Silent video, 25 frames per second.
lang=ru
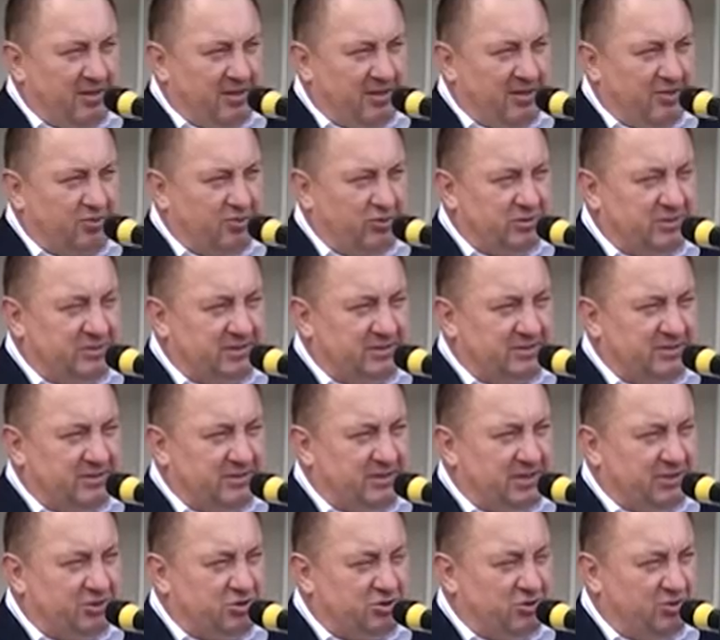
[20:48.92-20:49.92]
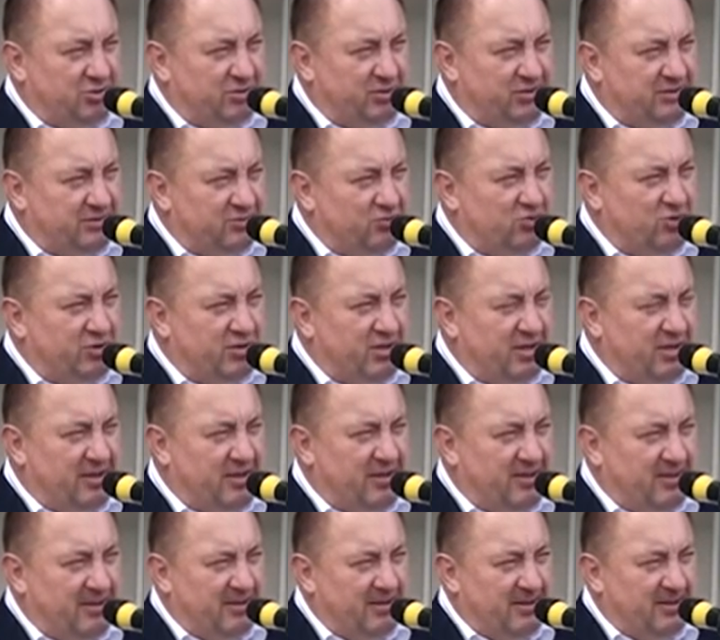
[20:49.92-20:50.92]
э, хочется сказать, что
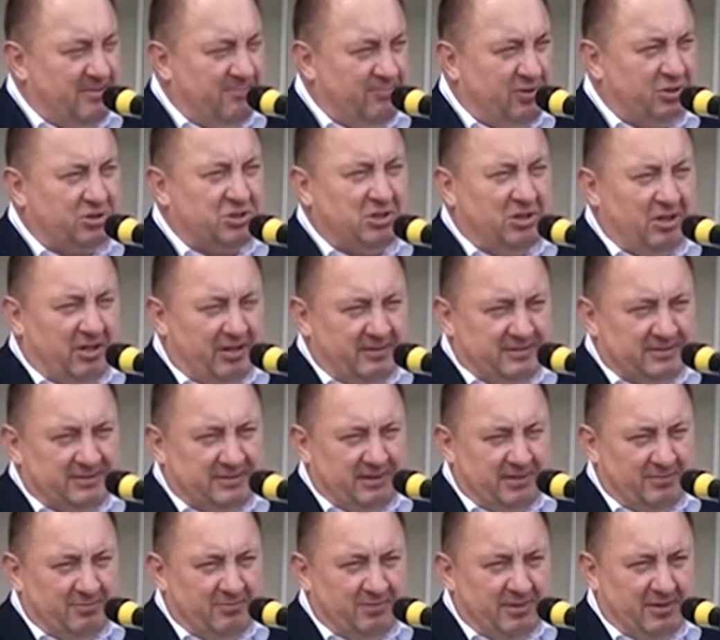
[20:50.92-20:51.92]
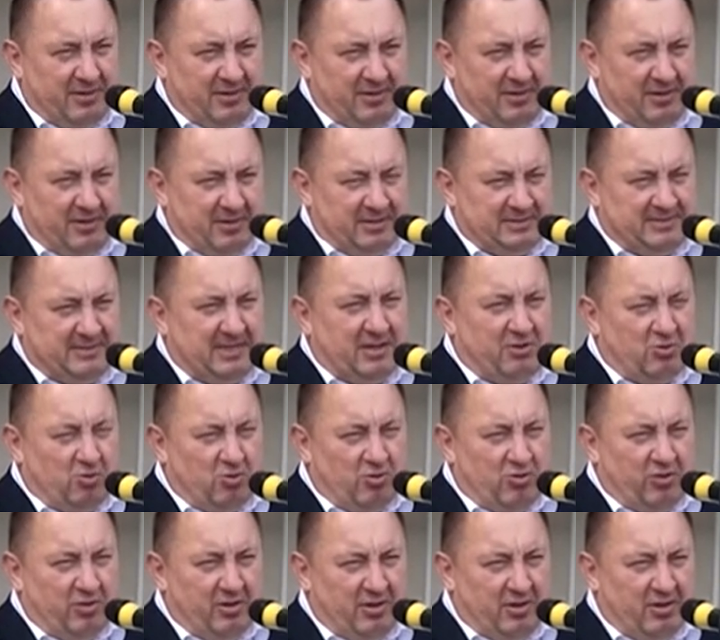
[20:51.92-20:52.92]
сегодня пожелать всем
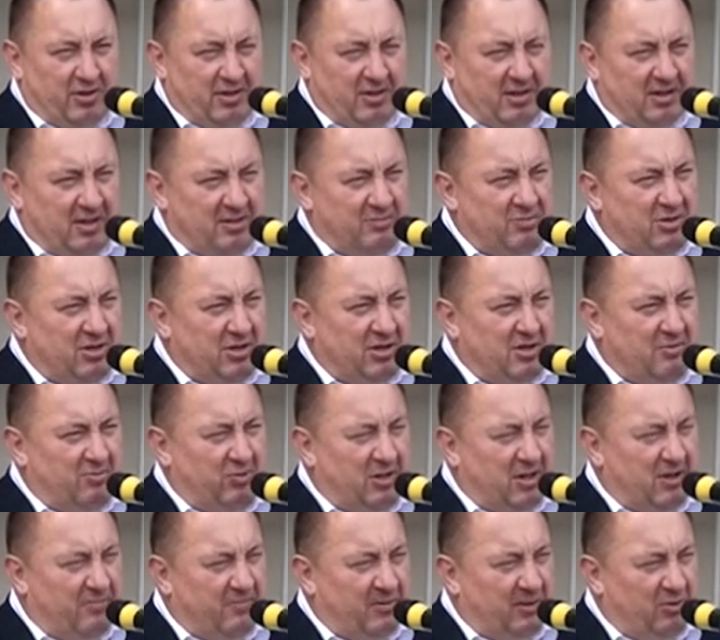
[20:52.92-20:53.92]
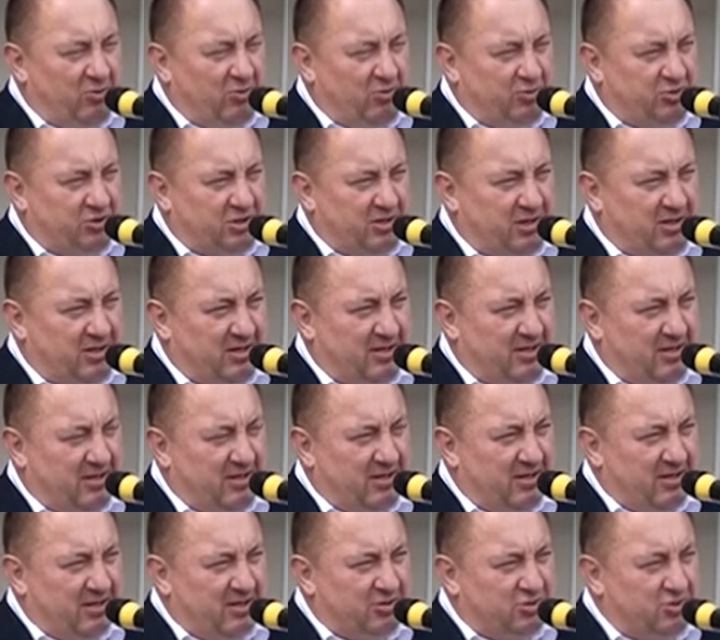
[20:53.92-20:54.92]
здоровья, мира, благополучия,
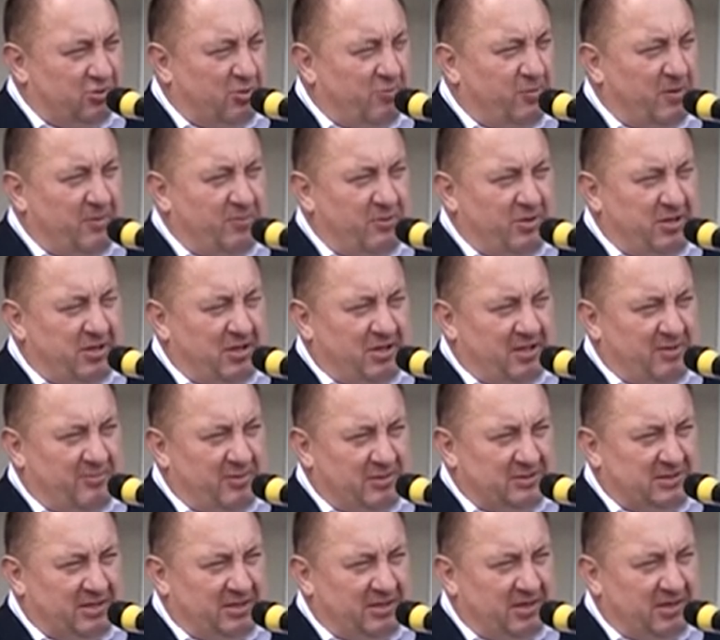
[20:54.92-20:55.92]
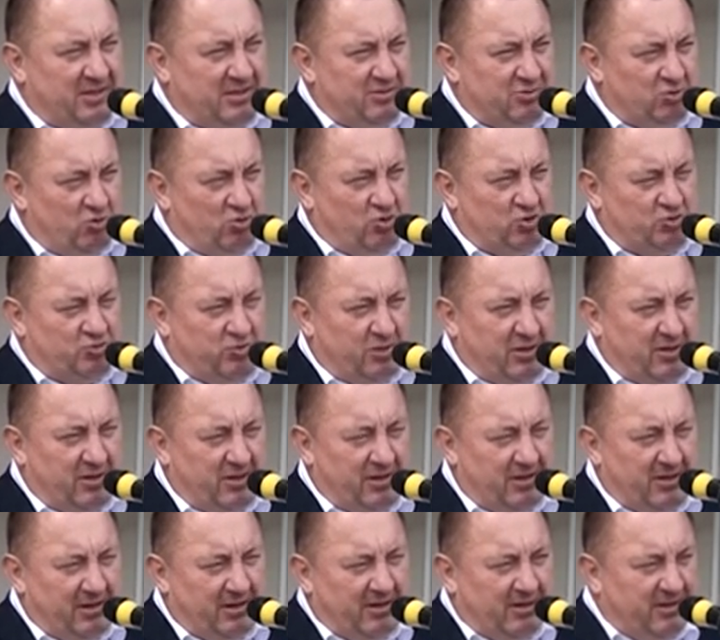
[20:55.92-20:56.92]
чтобы победила обязательно дружба –
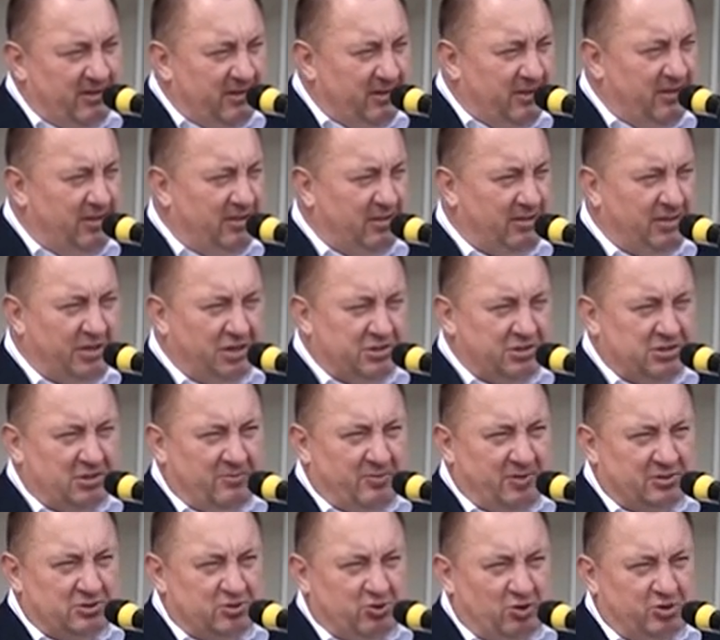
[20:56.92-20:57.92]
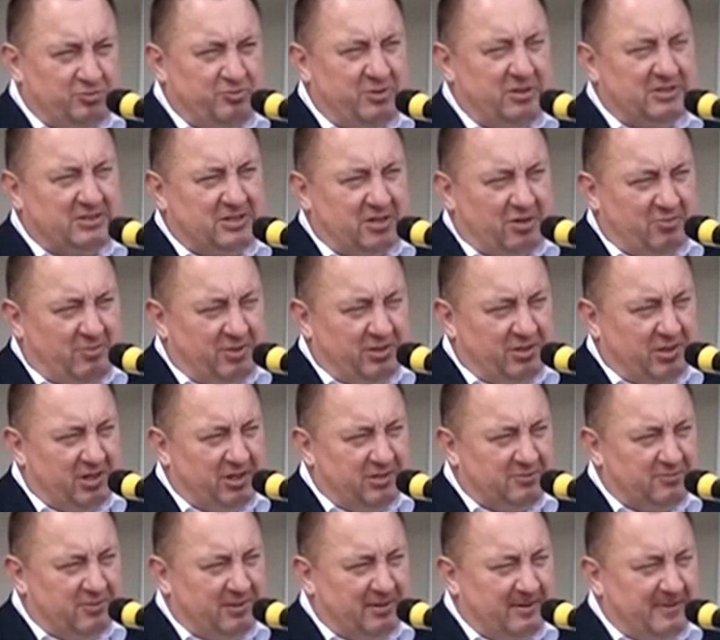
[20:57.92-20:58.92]
и, конечно, обошлось без
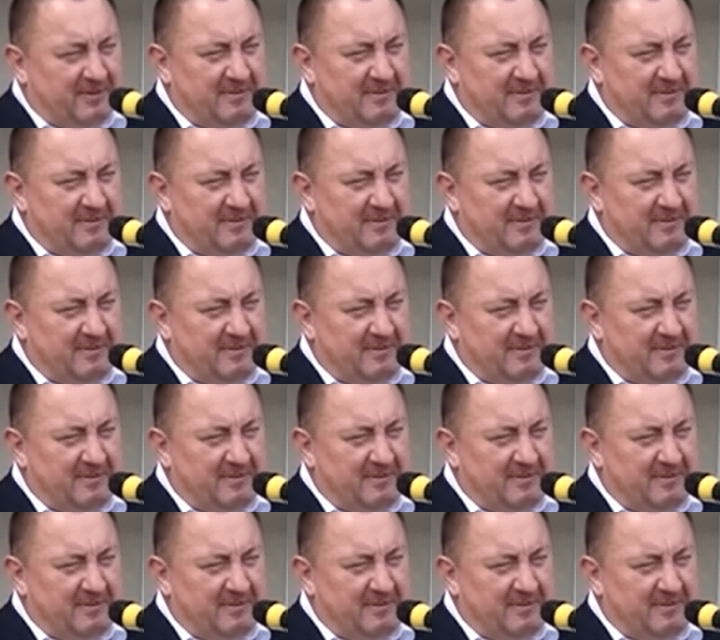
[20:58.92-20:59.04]
травматизма.